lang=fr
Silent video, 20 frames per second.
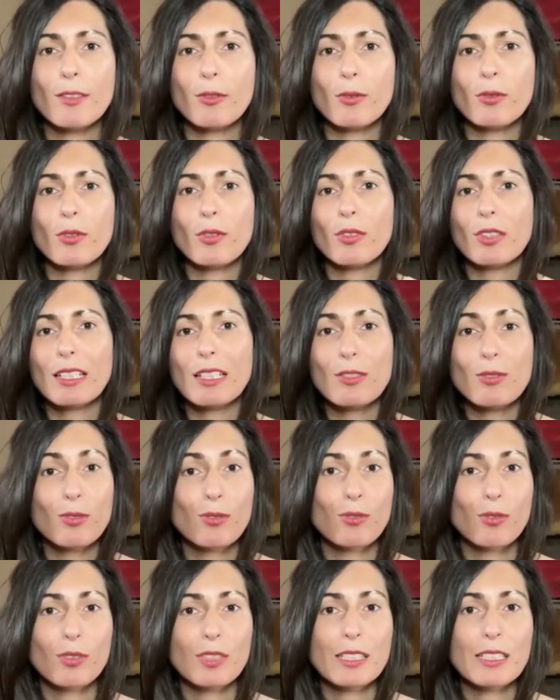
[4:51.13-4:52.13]
Et donc les
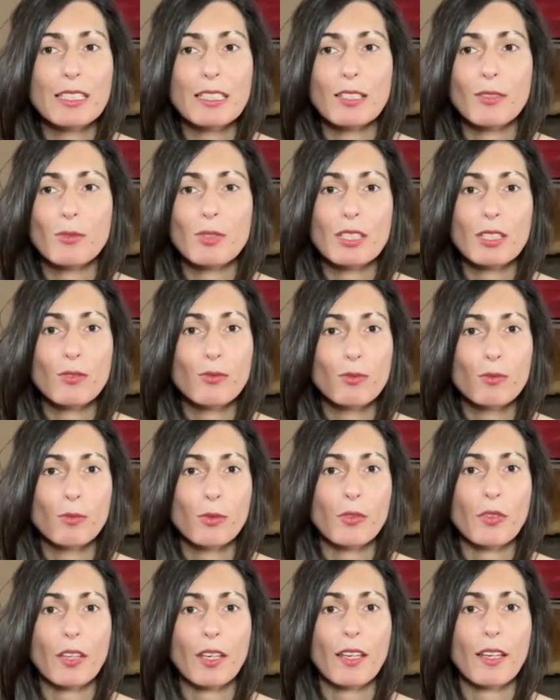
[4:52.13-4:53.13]
œufs Dionis, c'est aussi de vous
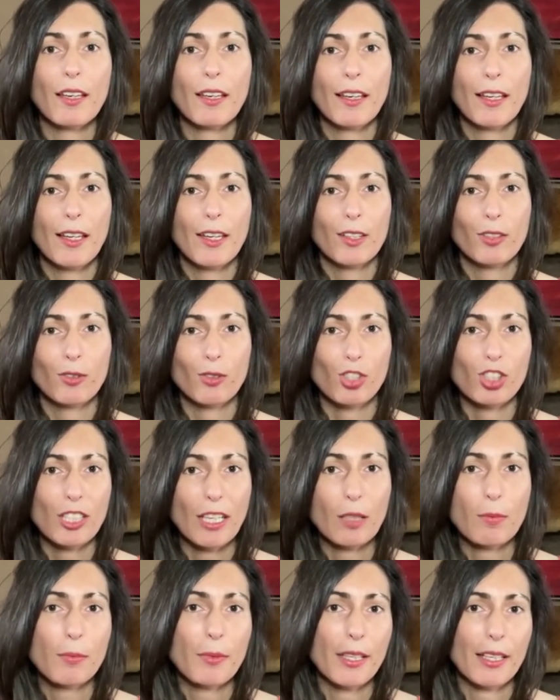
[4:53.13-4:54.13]
montrer que
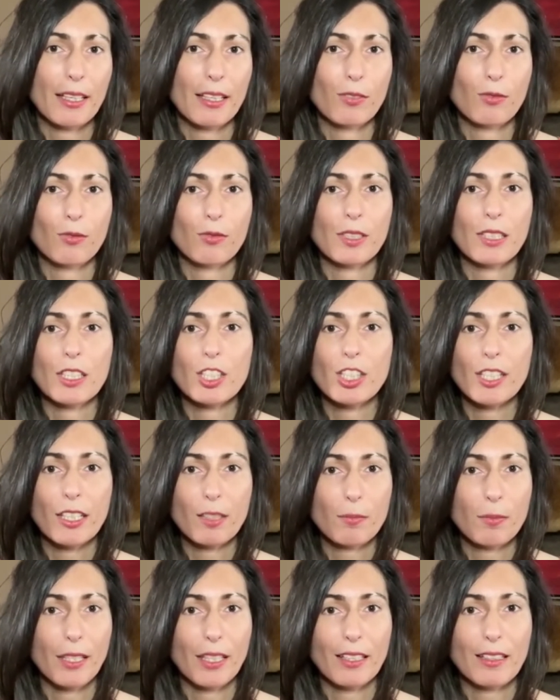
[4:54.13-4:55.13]
chaque pierre est unique,
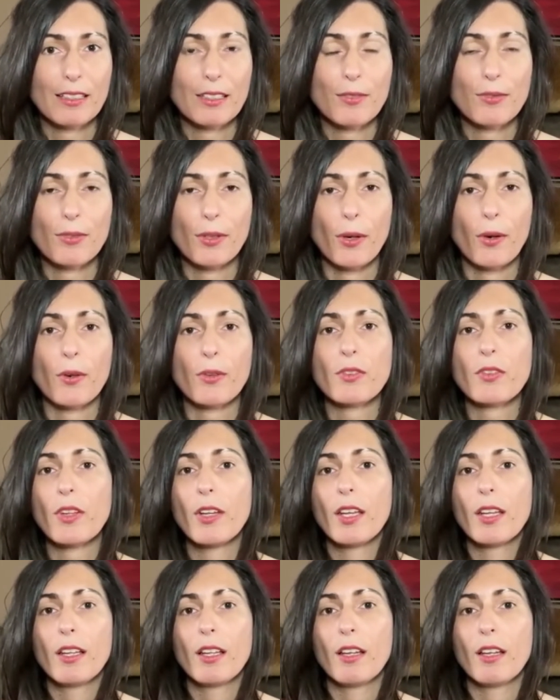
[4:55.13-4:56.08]
chaque pierre est différente,